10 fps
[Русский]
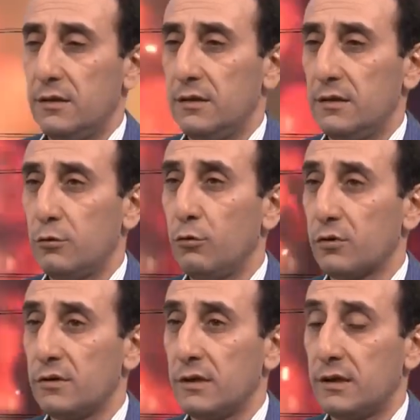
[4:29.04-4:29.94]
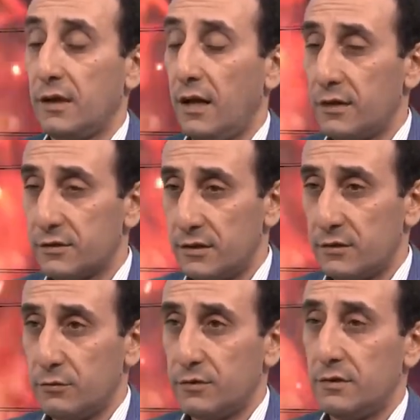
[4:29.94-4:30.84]
э, горные кряжи,
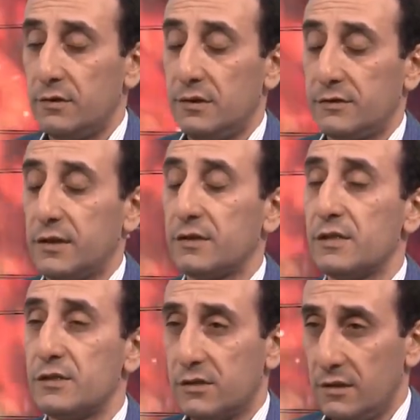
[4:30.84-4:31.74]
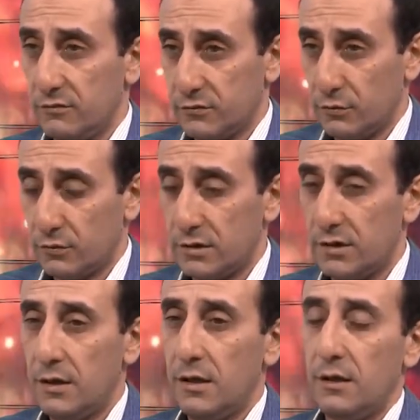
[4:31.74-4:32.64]
то есть э, стратегические
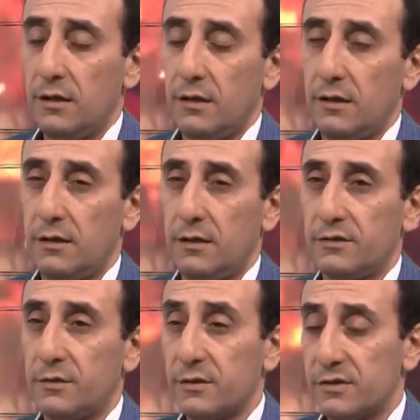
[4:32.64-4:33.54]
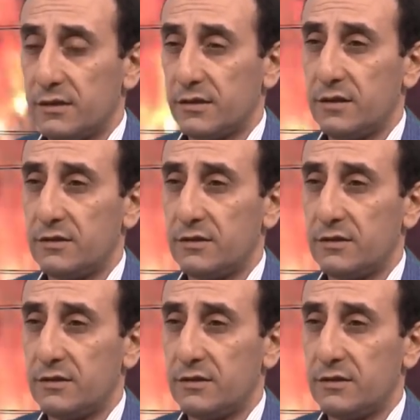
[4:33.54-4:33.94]
высоты. А азербайджанское